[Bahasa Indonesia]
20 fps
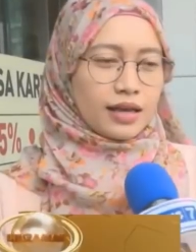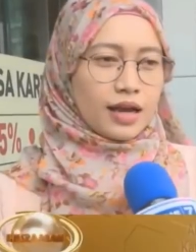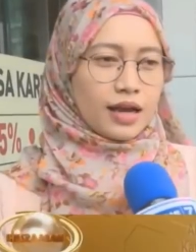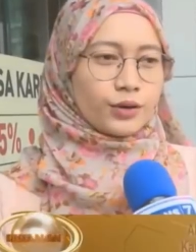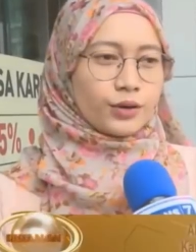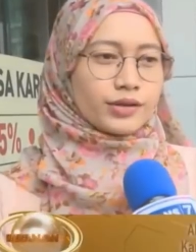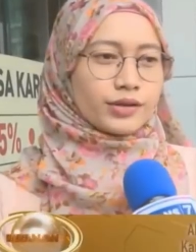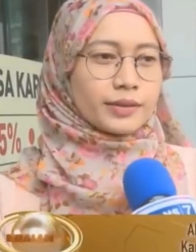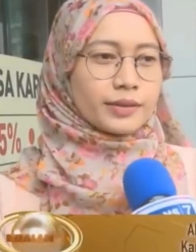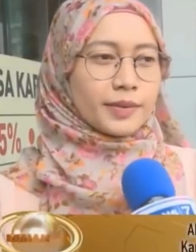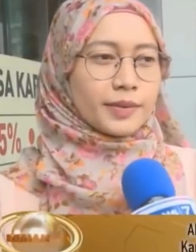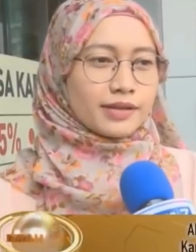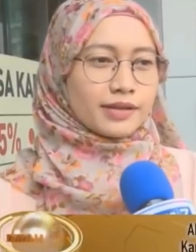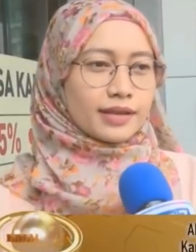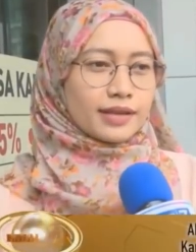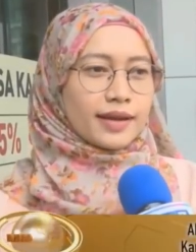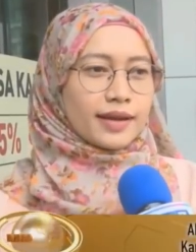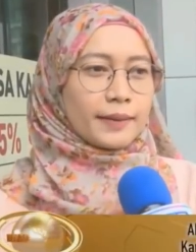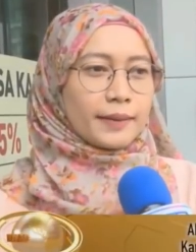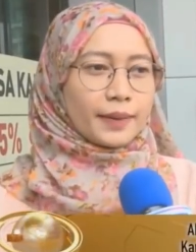Aku sih
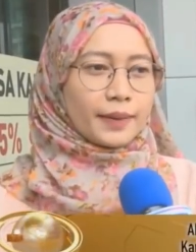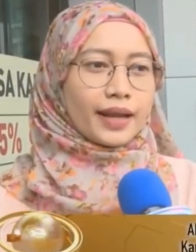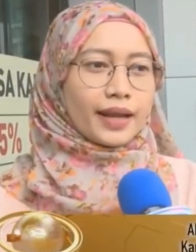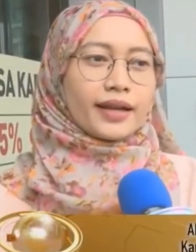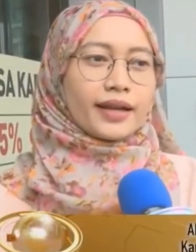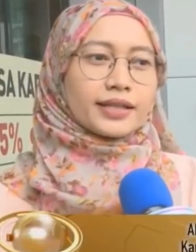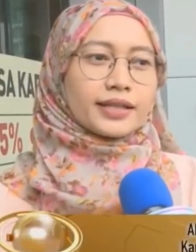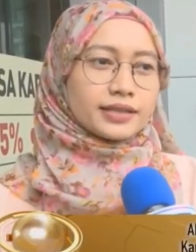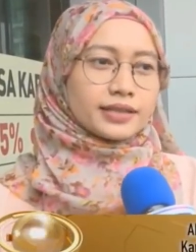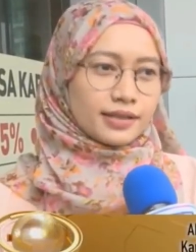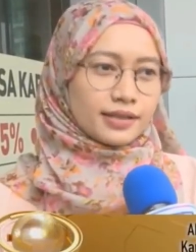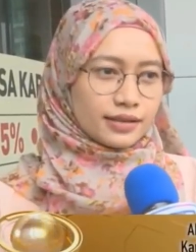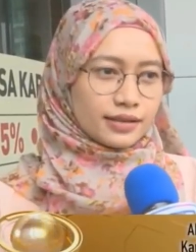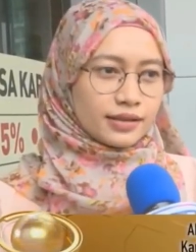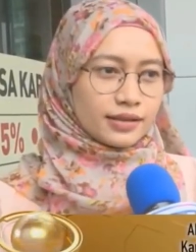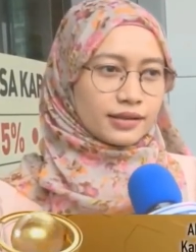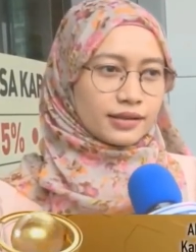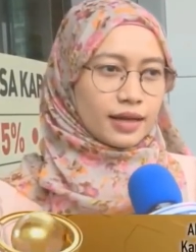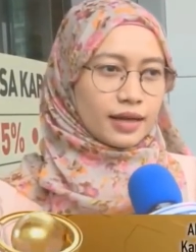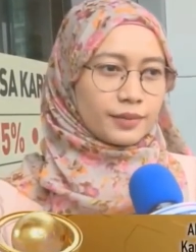biasanya pelan aja
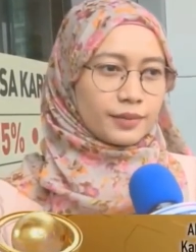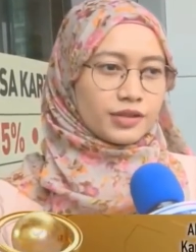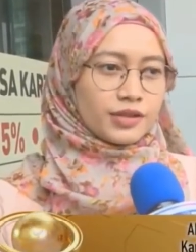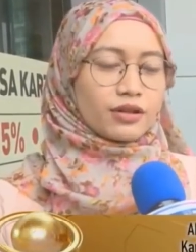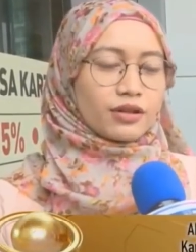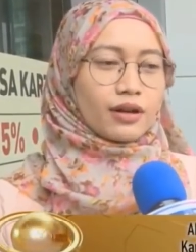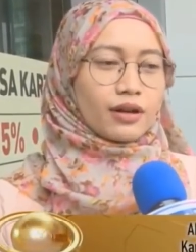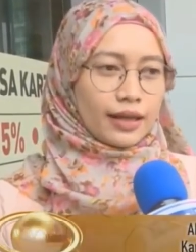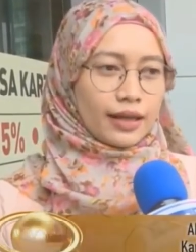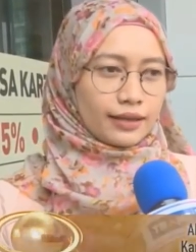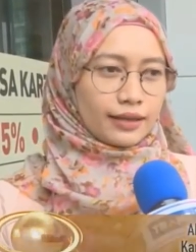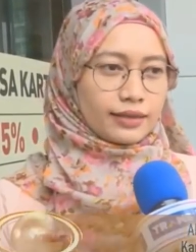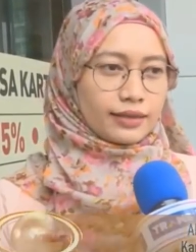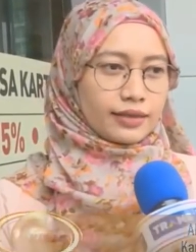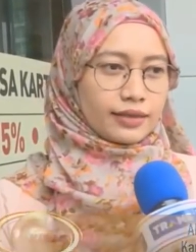sih sehabis sholat.